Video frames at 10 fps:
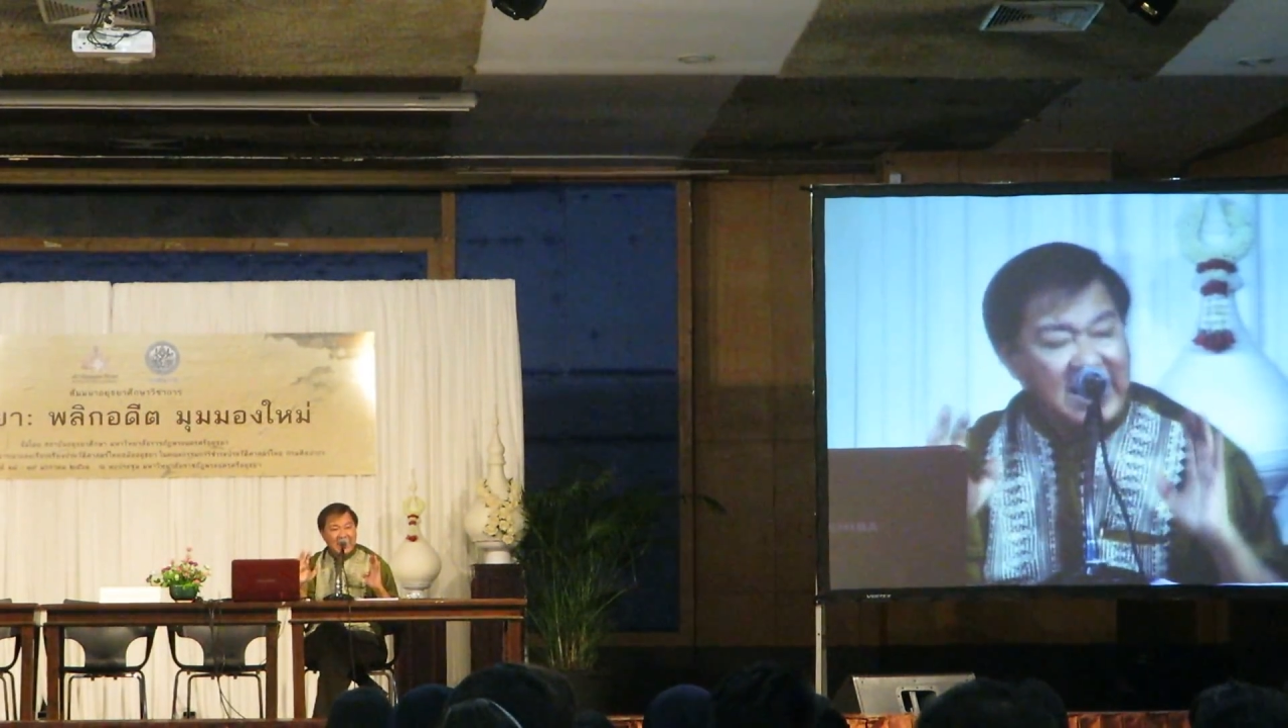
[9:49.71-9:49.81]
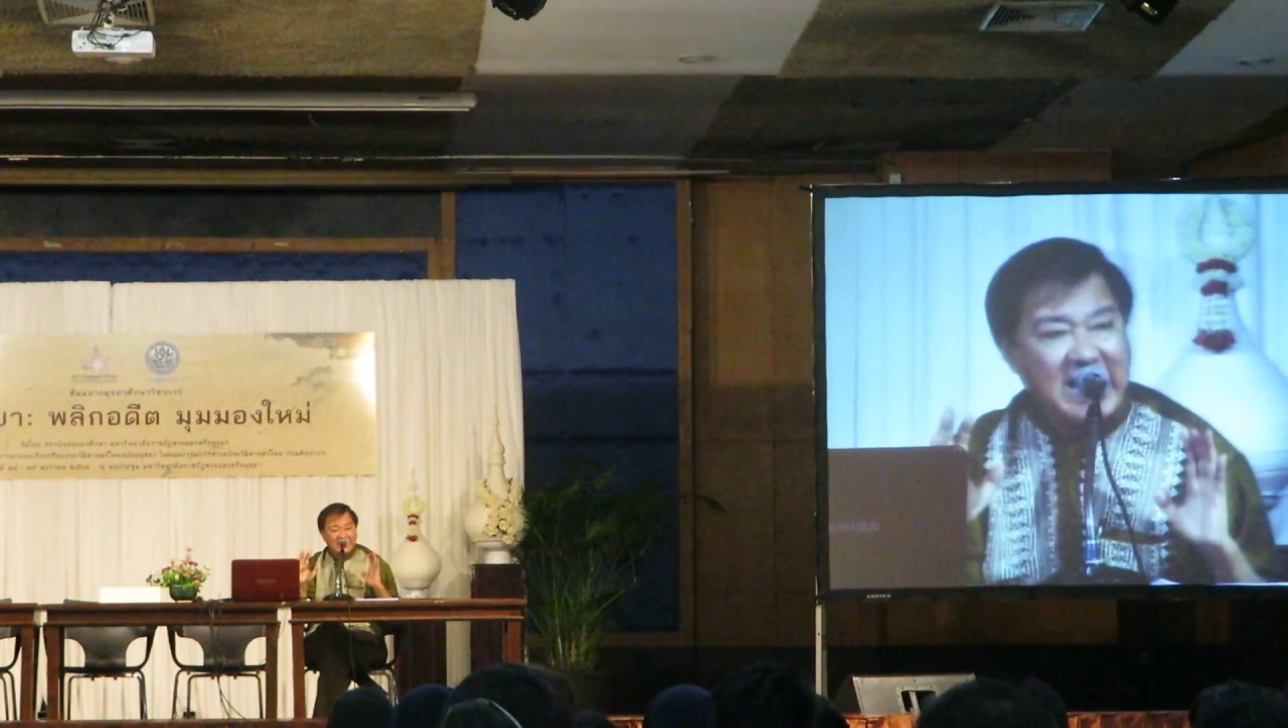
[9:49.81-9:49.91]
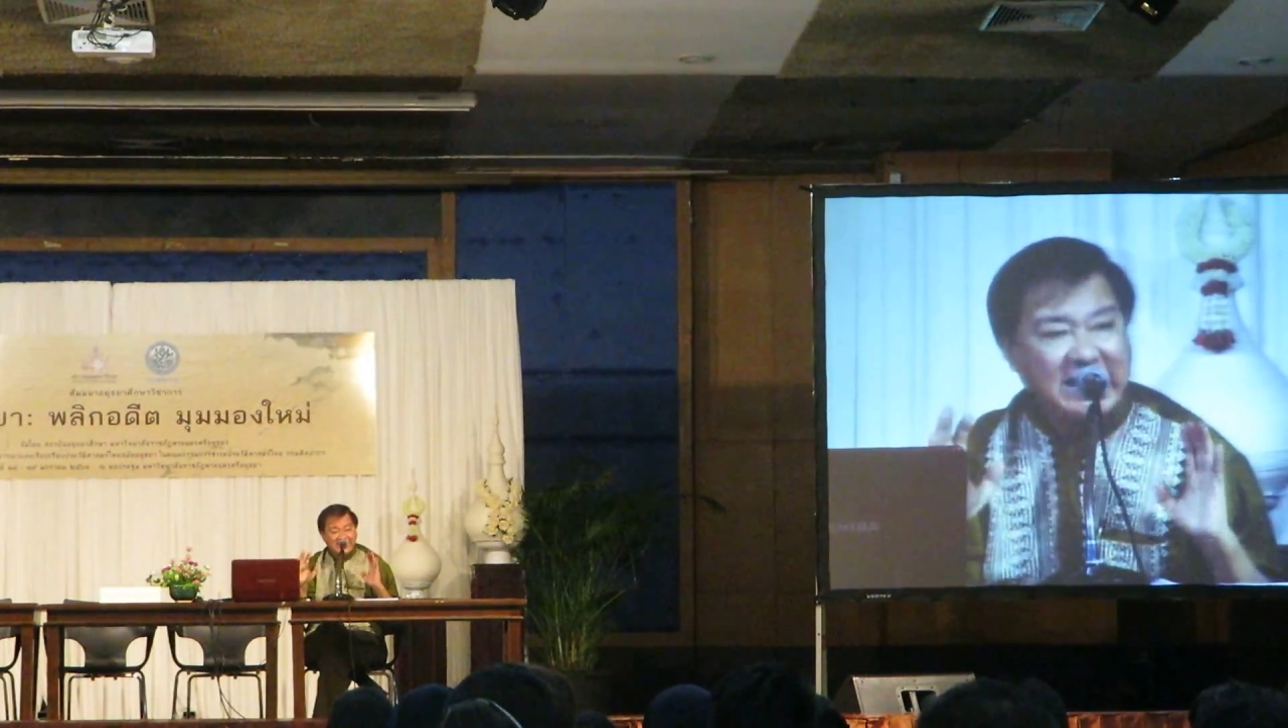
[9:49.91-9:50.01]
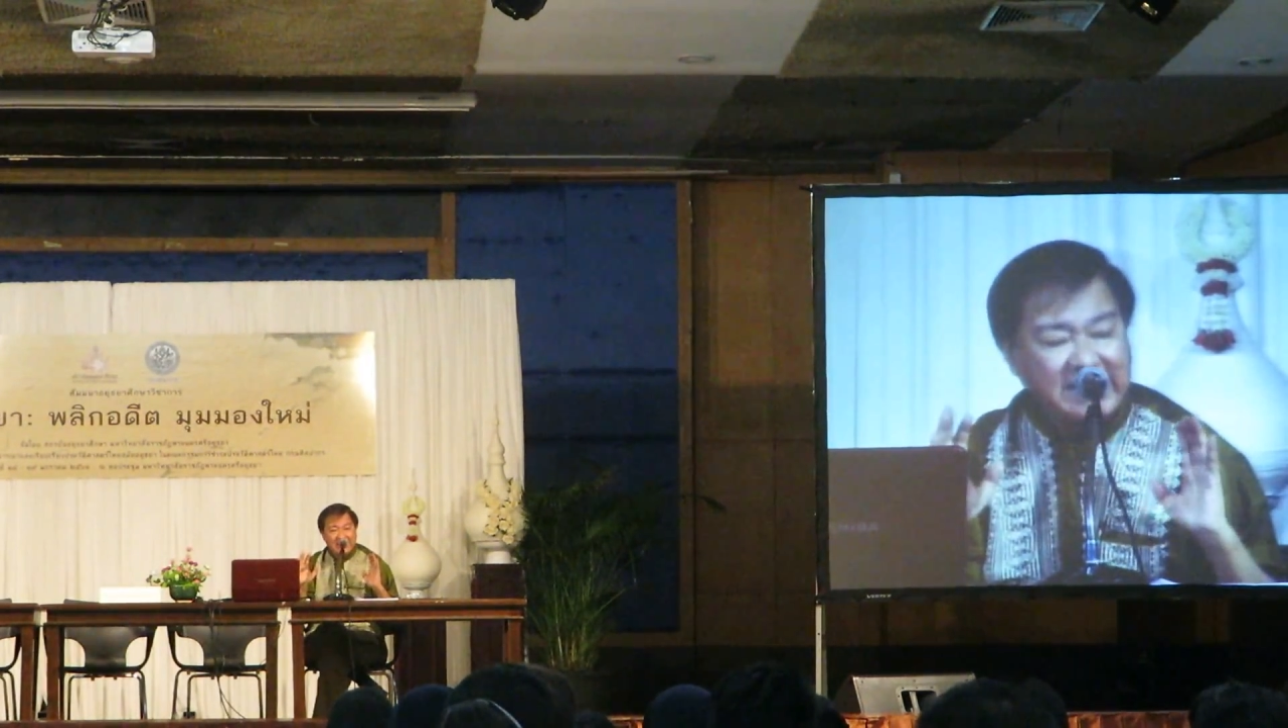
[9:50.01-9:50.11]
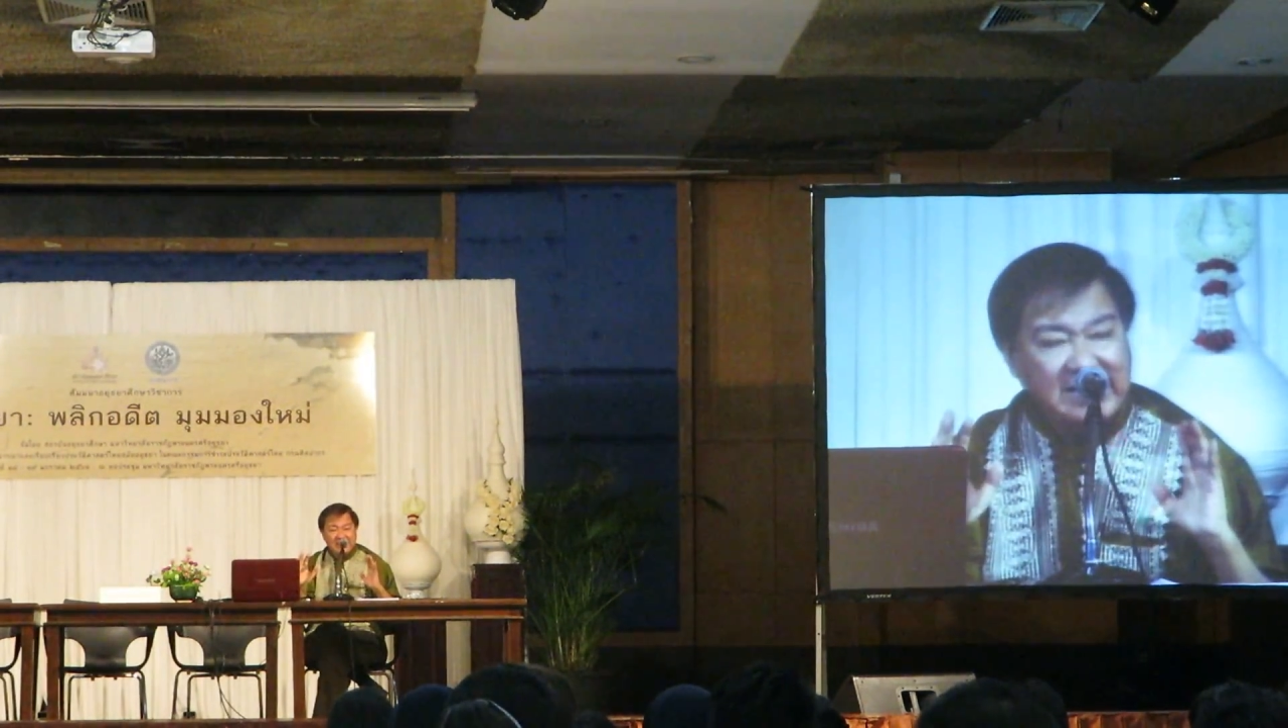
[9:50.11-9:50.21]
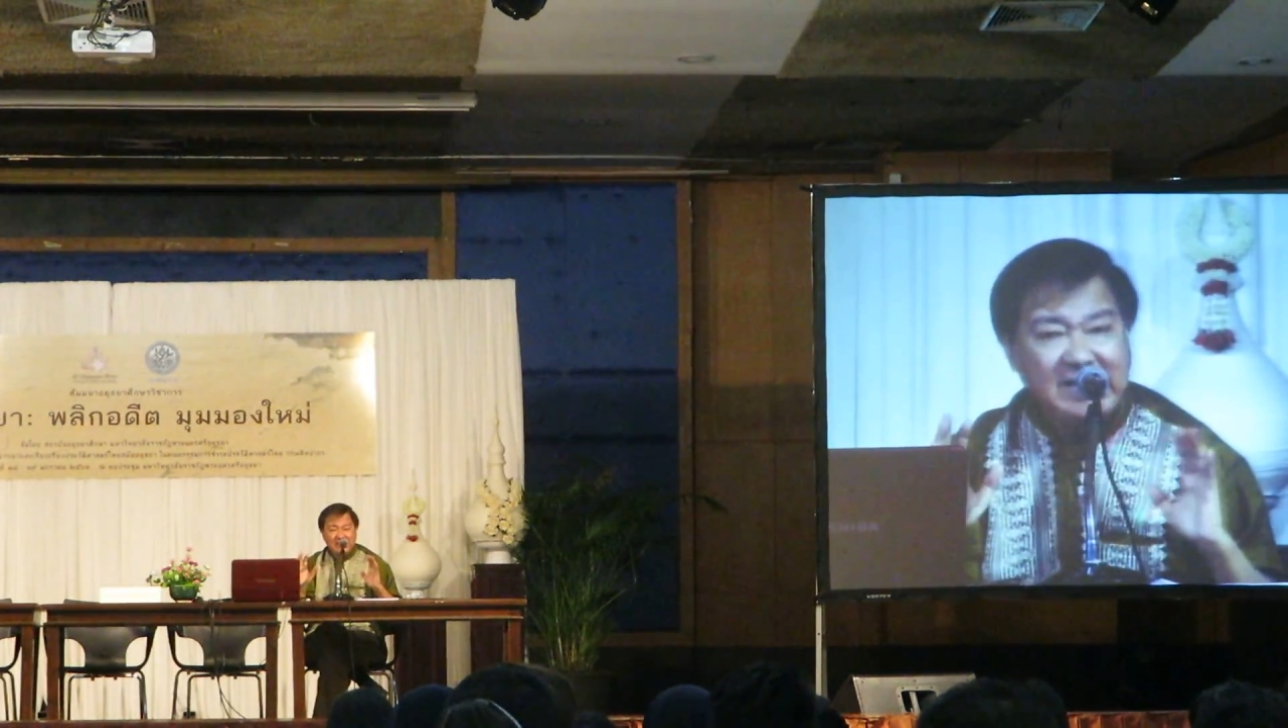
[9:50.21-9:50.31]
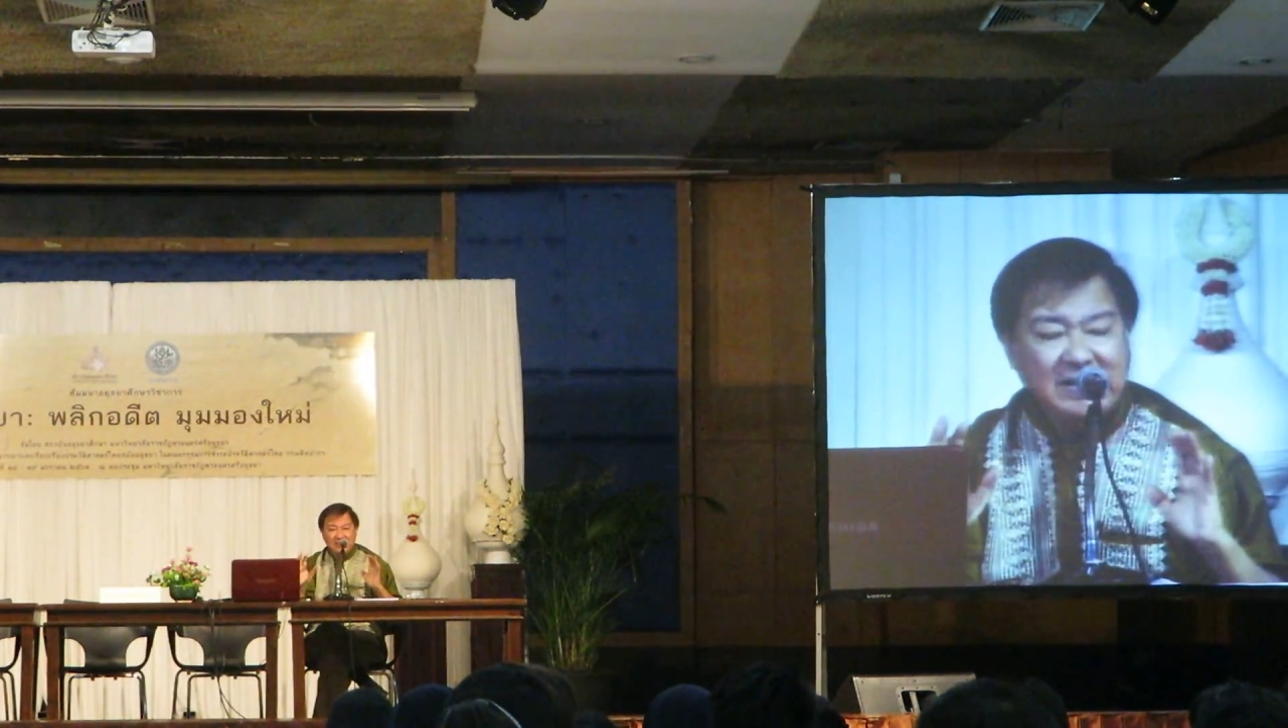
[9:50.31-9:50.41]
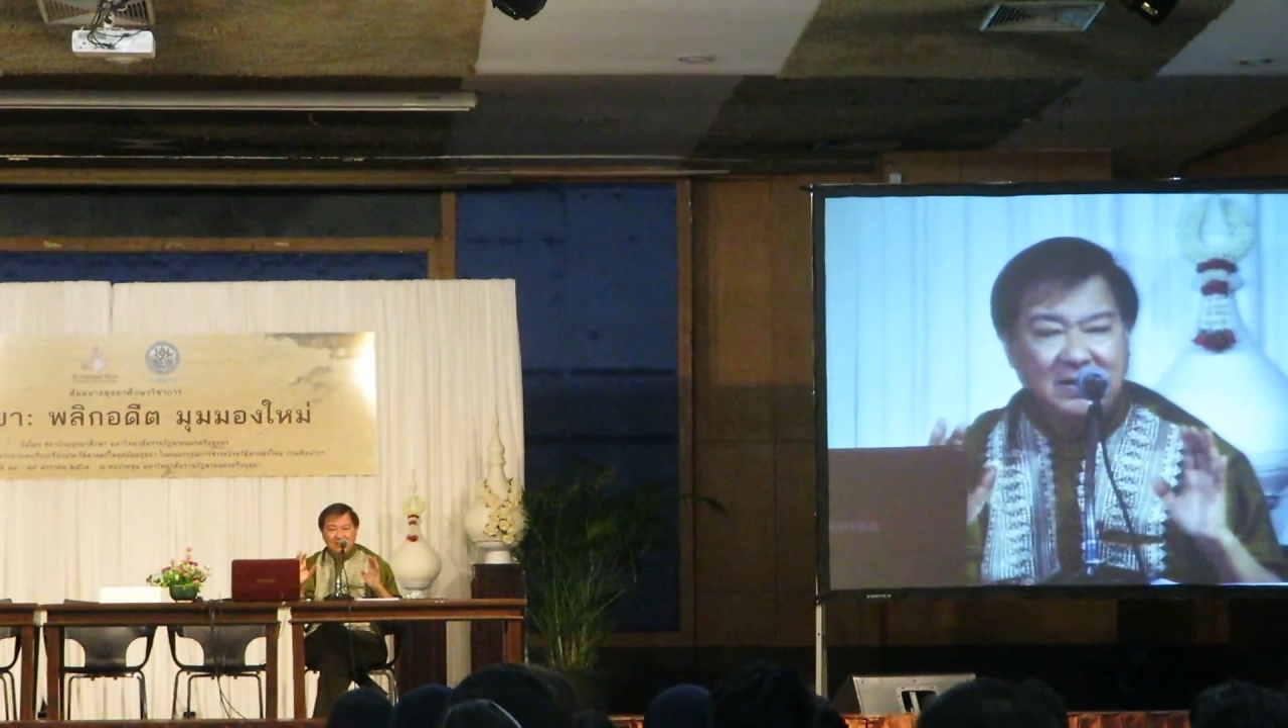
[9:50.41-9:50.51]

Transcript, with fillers: ฐานที่